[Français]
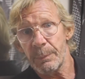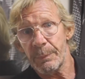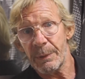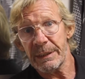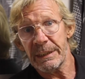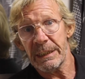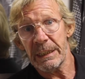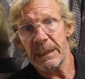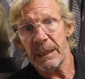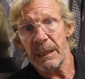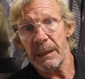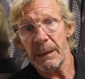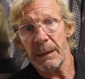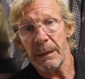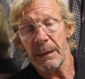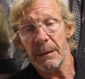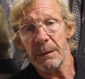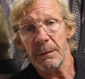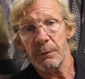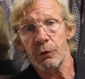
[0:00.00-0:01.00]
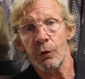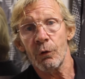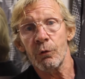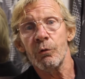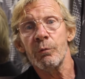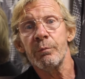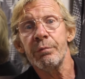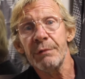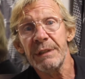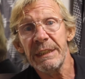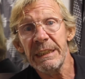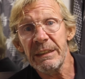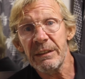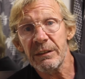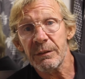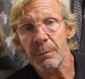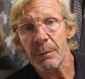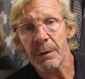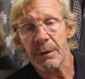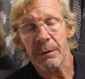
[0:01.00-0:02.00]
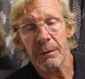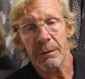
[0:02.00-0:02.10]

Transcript: pratiqué dans le bouddhisme.